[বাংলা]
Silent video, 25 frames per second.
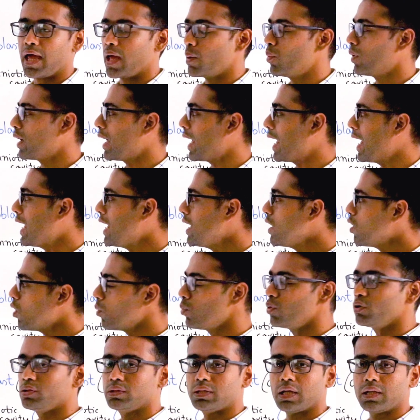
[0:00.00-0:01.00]
এবং এই
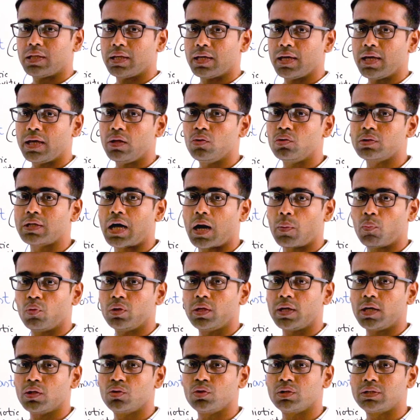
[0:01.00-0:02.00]
অবস্থা থেকে কিন্তু তার
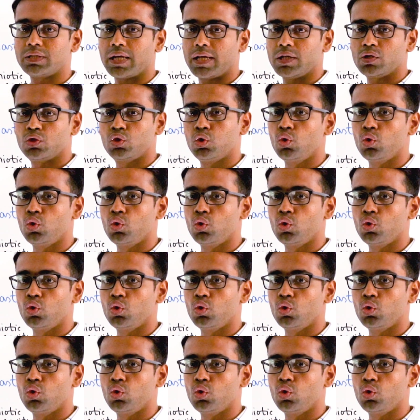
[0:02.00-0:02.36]
মধ্যে কিছু চেঞ্জ